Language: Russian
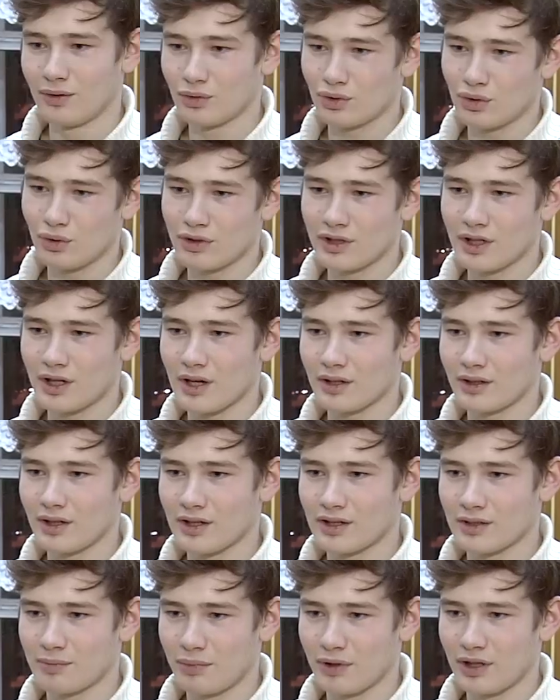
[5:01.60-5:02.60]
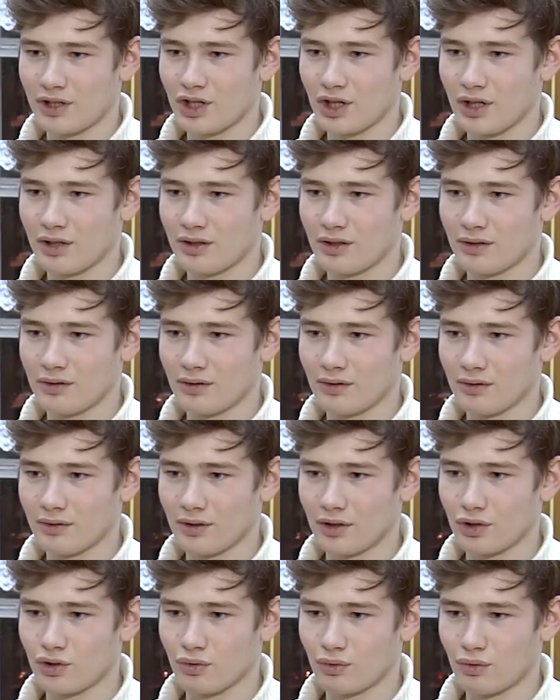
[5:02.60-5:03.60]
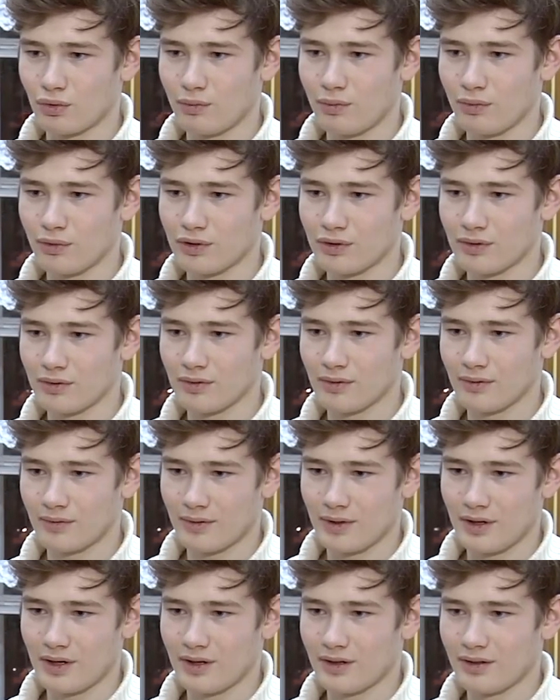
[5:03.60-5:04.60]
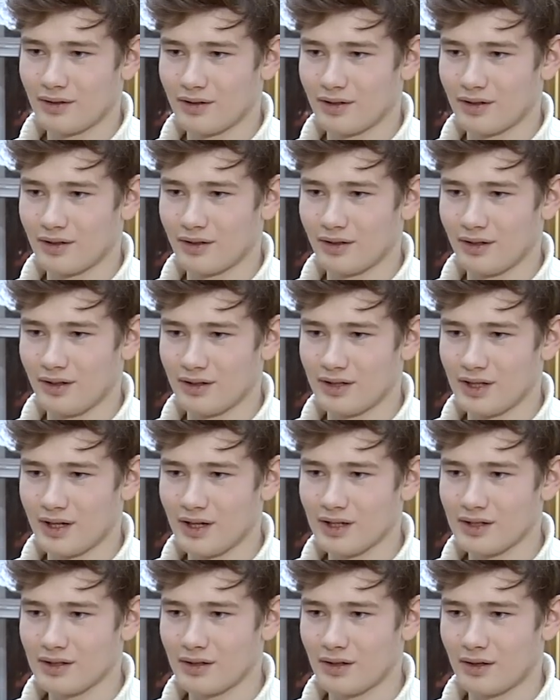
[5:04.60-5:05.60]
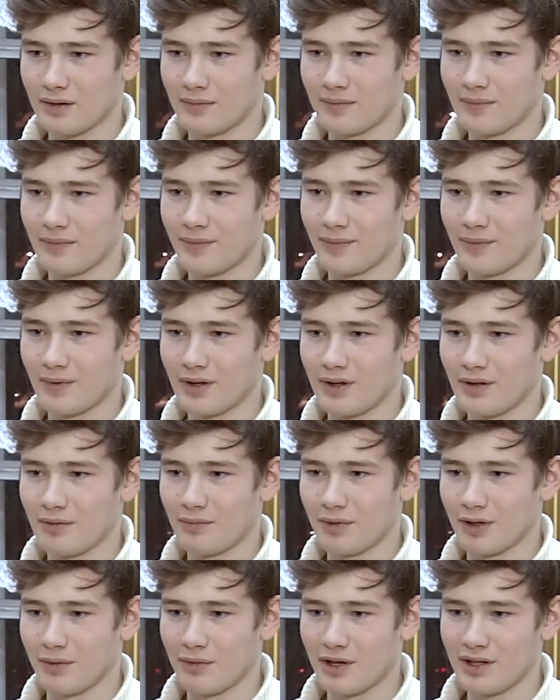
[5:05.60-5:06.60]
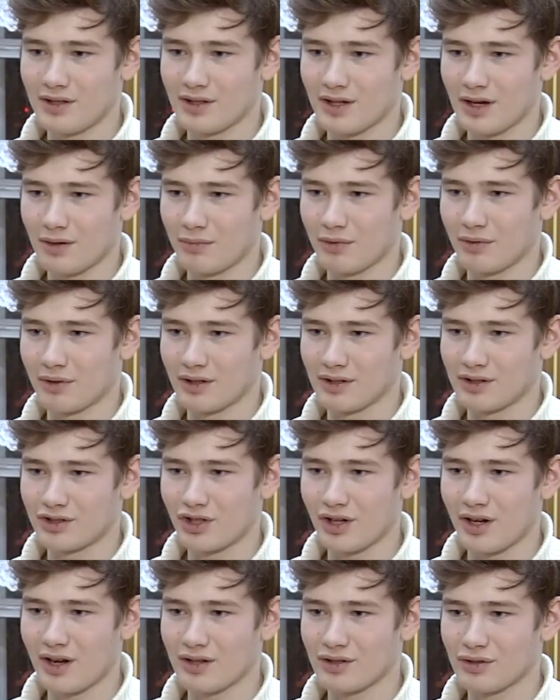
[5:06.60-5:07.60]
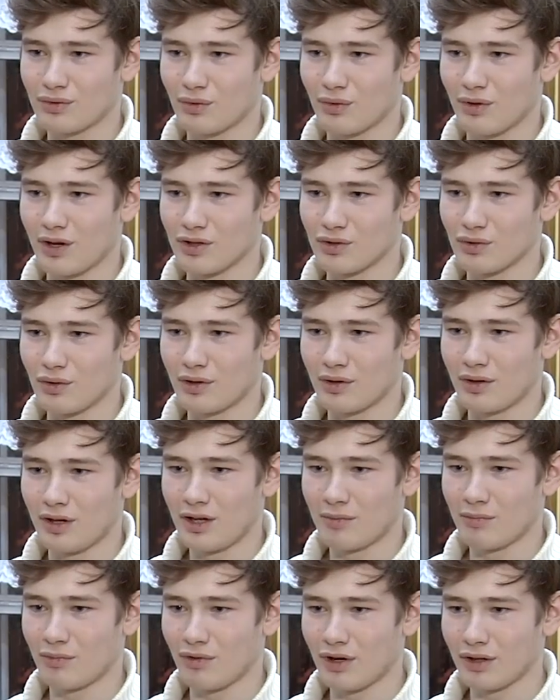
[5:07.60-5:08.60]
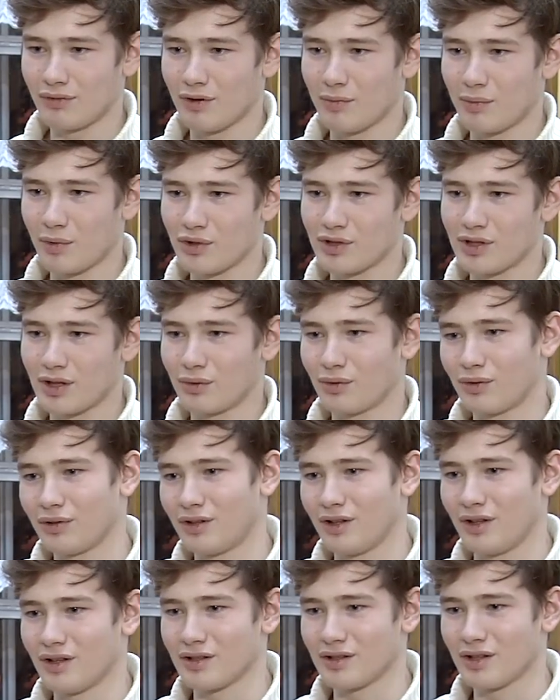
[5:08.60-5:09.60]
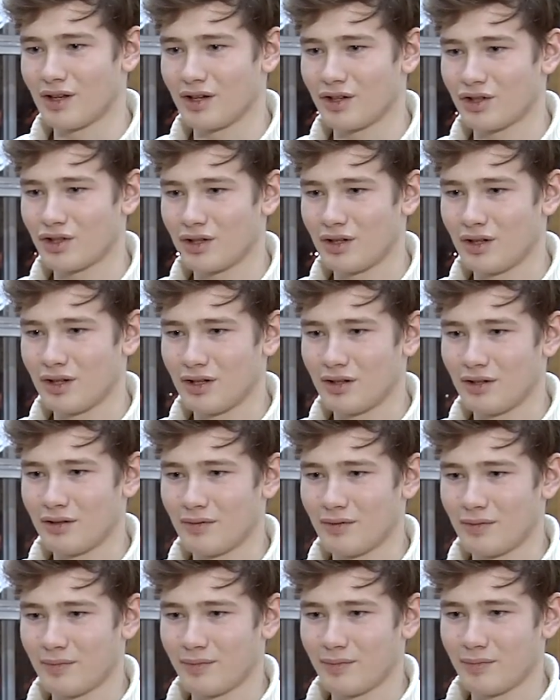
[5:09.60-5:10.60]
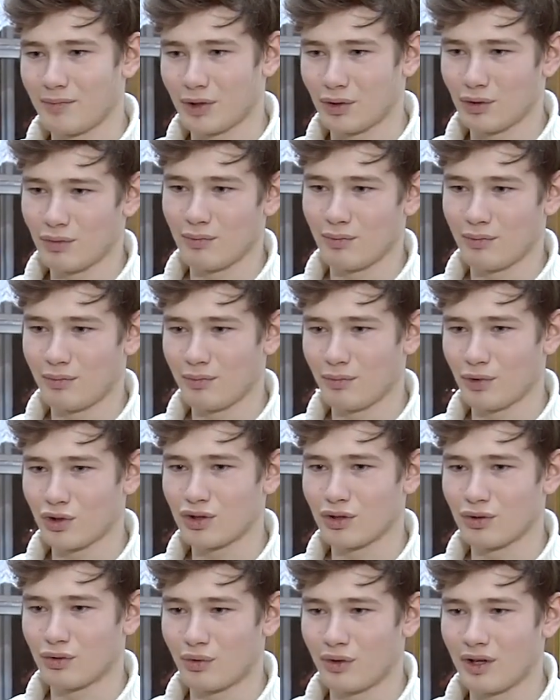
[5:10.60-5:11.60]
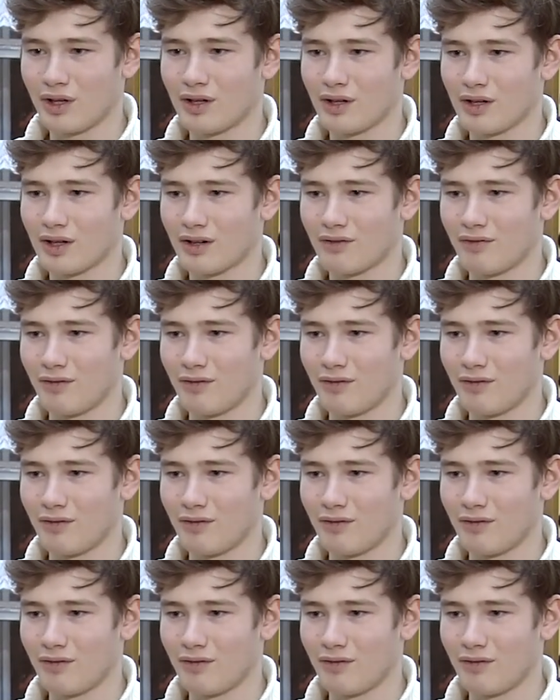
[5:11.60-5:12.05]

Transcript: Ну что, где, когда сплочат нашу группу, э, интересно, понимаете, как бы расширяется кругозор, бывают вопросы, которые ты не знаешь, потом, может, на других играх